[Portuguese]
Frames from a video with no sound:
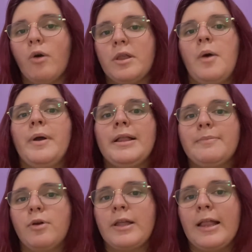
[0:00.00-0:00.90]
ou não esse
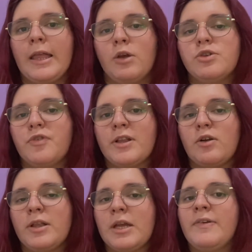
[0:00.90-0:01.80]
modelinho de você
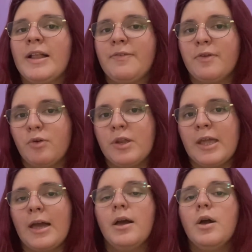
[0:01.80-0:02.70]
conseguir fazer
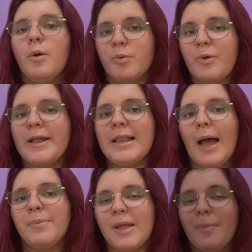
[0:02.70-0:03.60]
figurinha pro WhatsApp, tá